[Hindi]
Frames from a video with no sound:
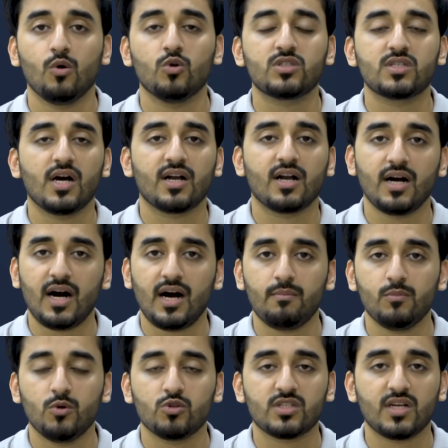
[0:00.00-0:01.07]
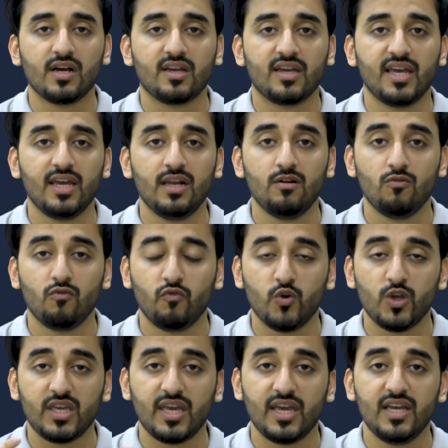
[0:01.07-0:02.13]
उसका काम उसका खेल
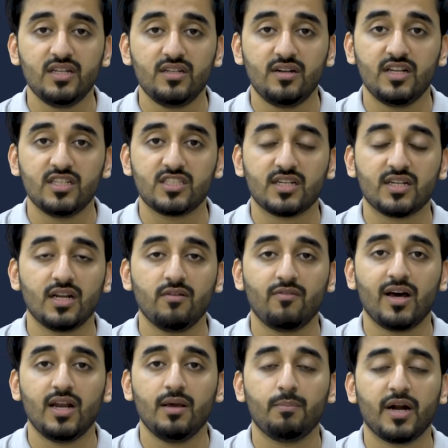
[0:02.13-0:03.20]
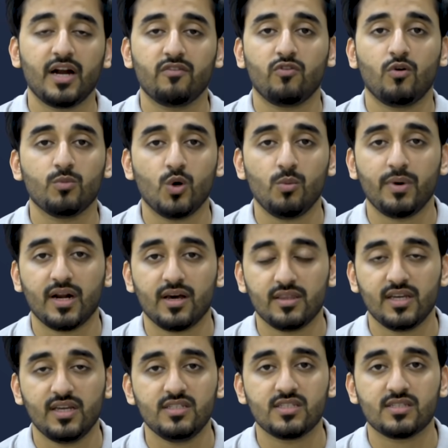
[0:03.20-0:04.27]
वो यही डिजिटल वाले प्लेटफॉर्म को बना
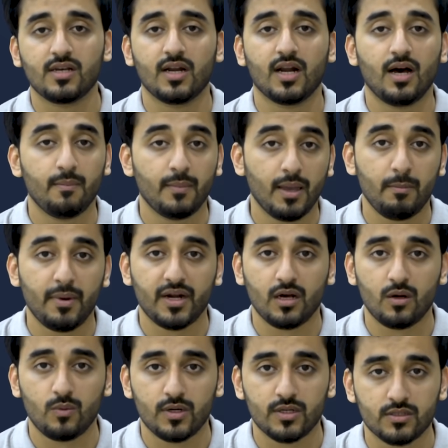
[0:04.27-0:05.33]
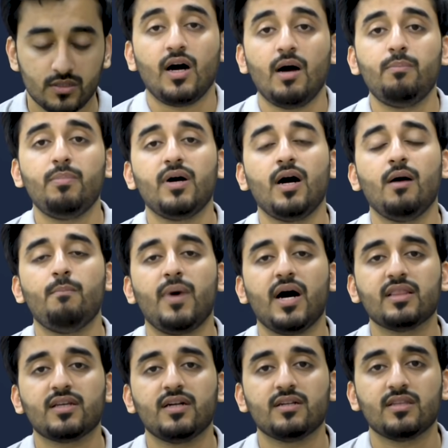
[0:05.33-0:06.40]
देगी जिसका नाम है मेटावर्स अब हम
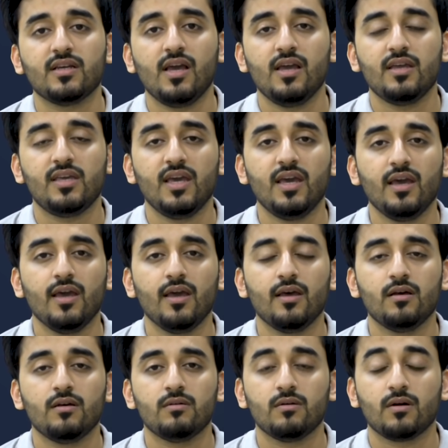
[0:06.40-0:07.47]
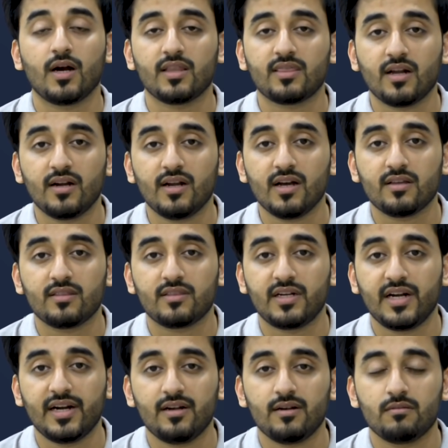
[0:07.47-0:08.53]
बात करते हैं ये खतरनाक
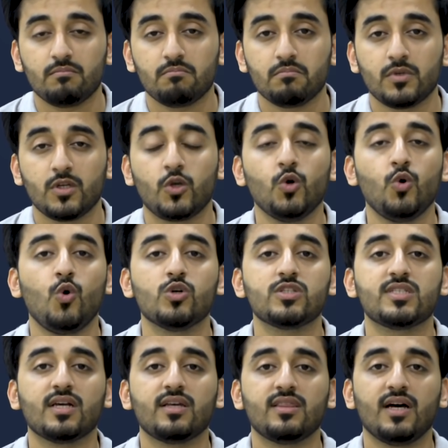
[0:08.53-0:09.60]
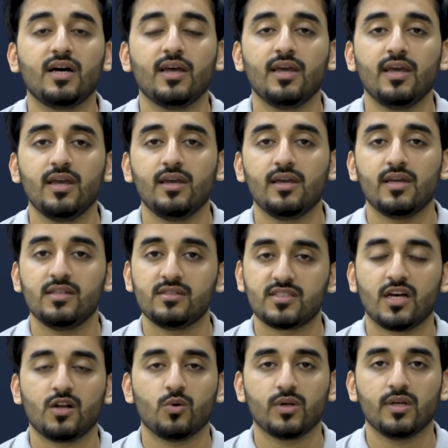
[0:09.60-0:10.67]
थ्रेट क्यों हो सकता है
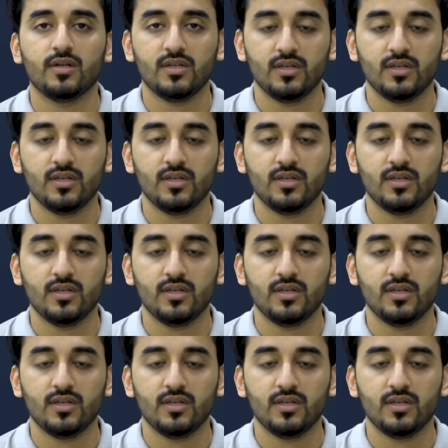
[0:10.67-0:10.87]
इंसानों के